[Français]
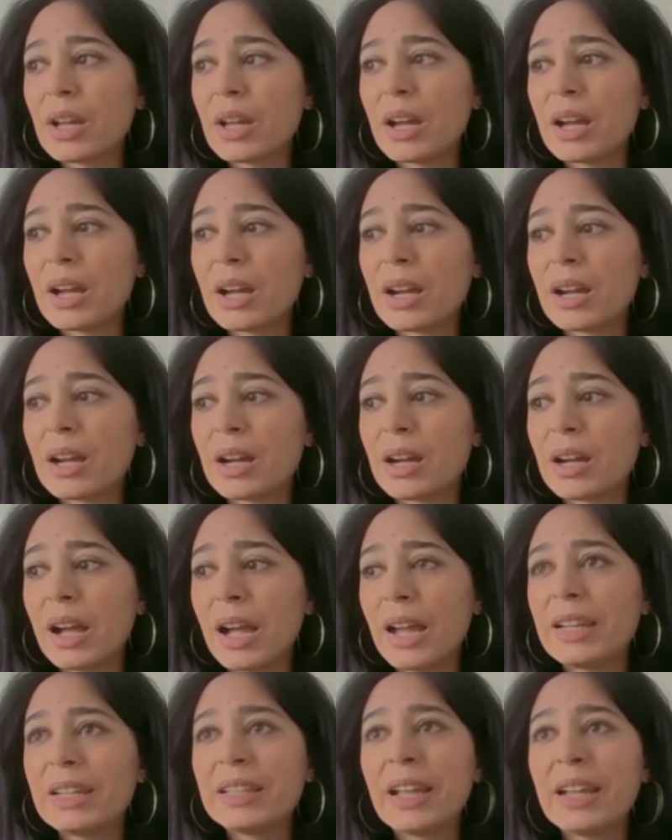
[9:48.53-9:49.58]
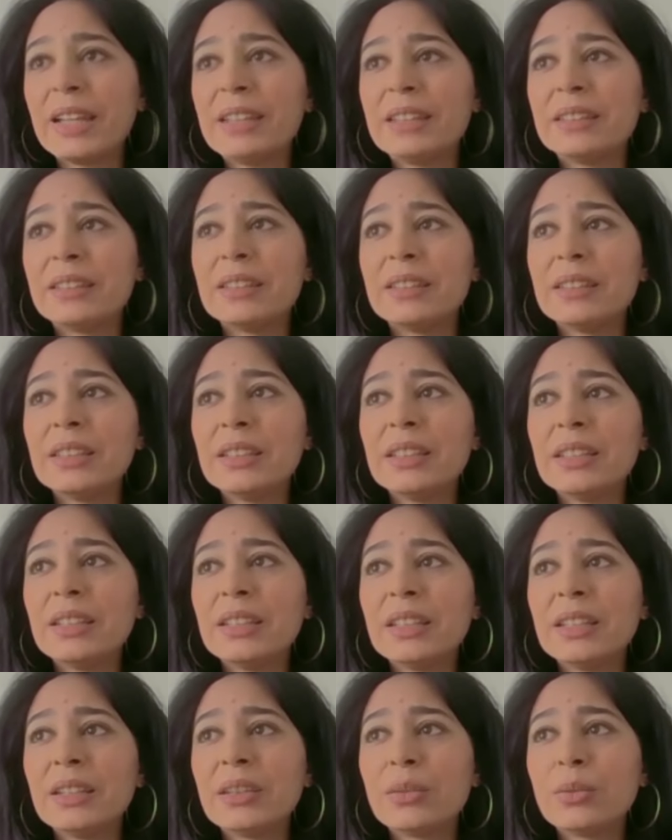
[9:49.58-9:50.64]
à,
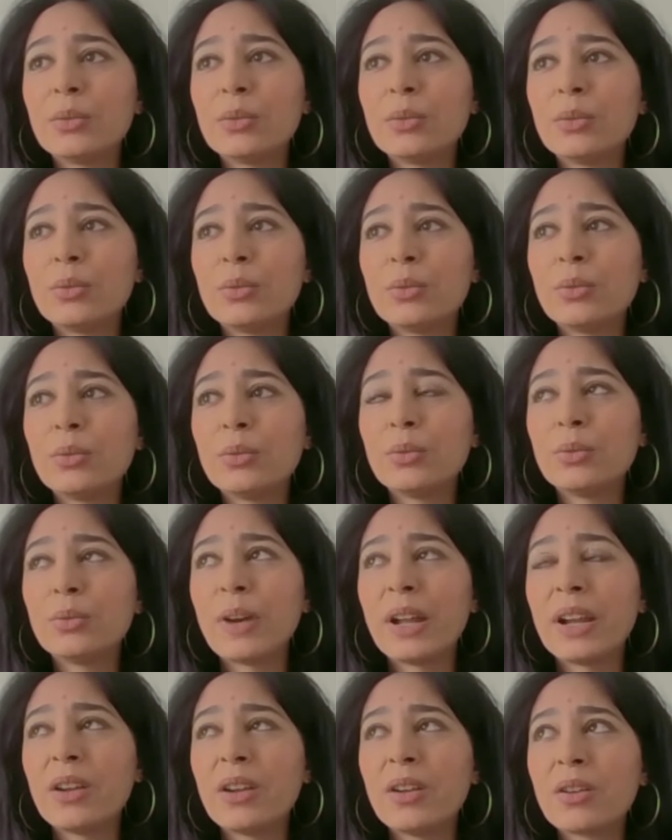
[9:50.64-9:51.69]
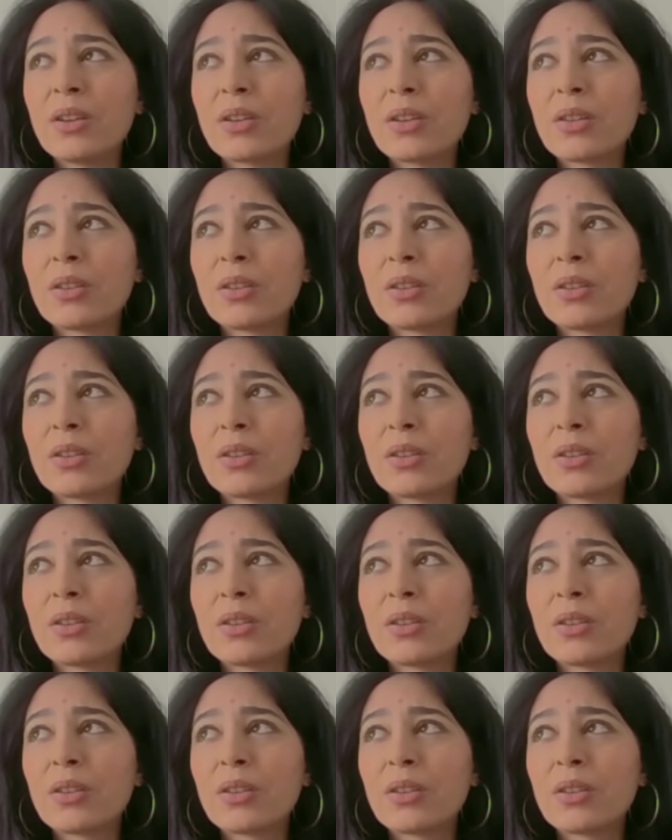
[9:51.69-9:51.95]
l'égalité et aux valeurs.